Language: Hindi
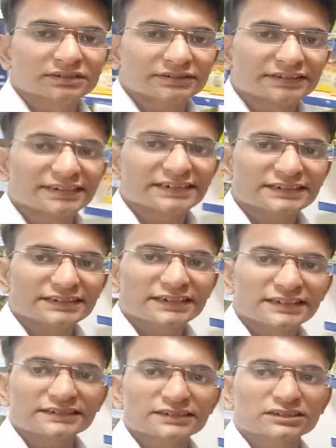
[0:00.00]
धीरे
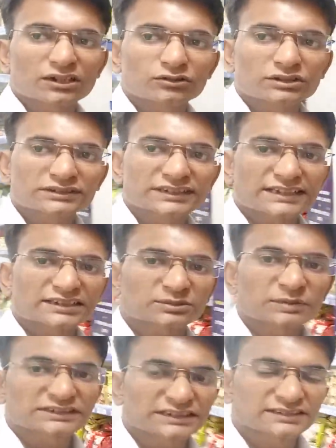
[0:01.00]
धीरे ये डिस्काउंट सैंतीस
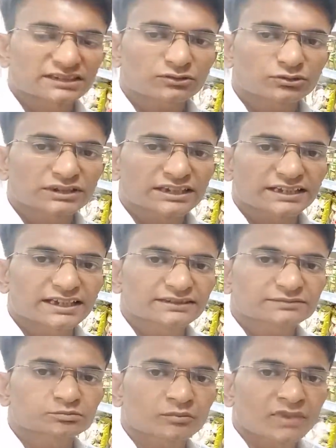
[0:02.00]
परसेंट तक हो जाता
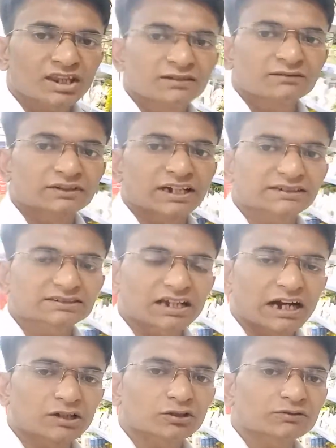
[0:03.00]
है फ्रेंड्स
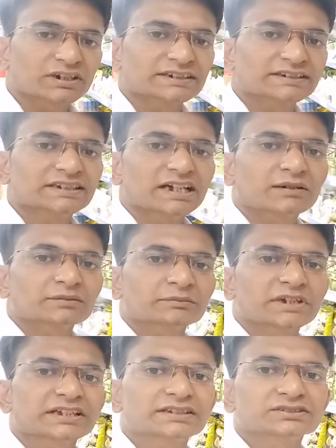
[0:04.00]
ऑल ओवर इंडिया
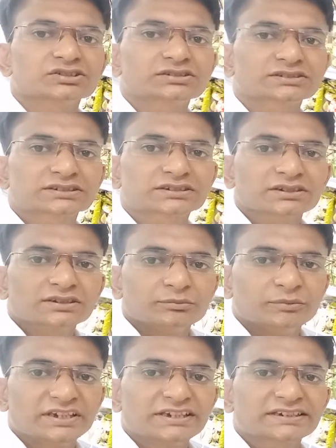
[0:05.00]
में
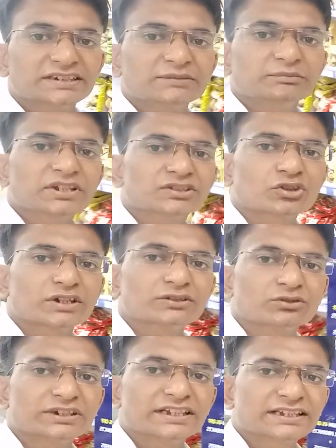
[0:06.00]
मेरी टीम में ज्वाइन
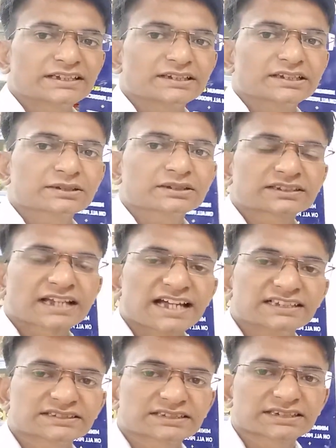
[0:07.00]
होने के लिए
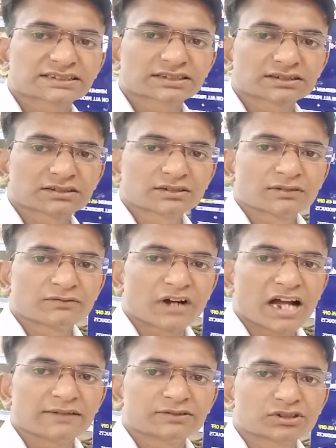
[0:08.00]
नाइन सिक्स
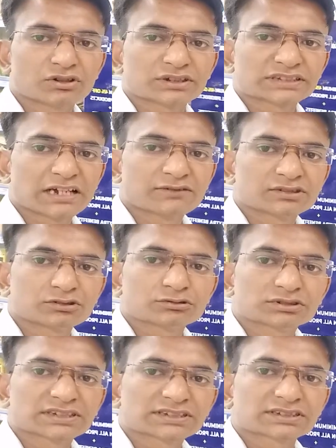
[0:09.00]
फाइव ज़ीरो सेवन टू
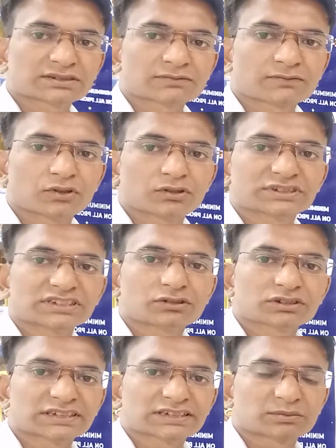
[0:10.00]
सिक्स फोर
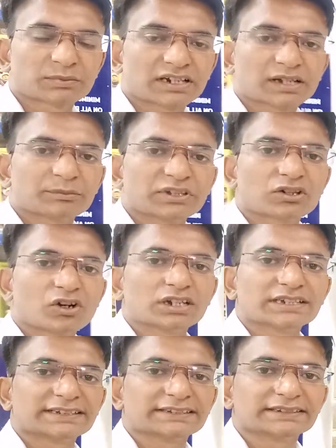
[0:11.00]
ज़ीरो सिक्स पर अभी
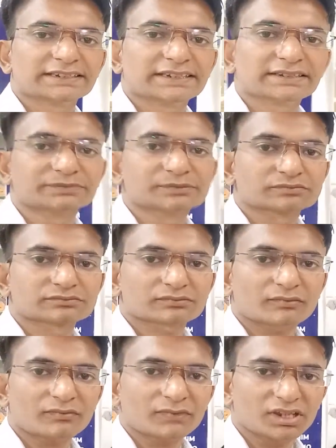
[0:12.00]
कॉल कीजिए
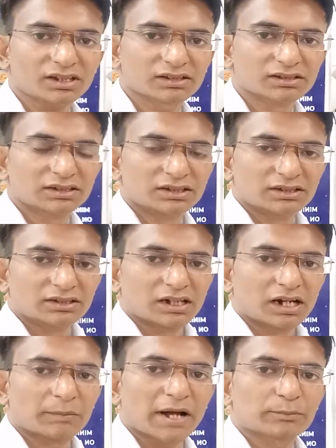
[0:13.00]

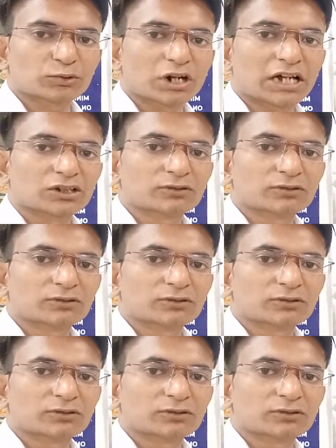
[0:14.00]
हम आपको ऑल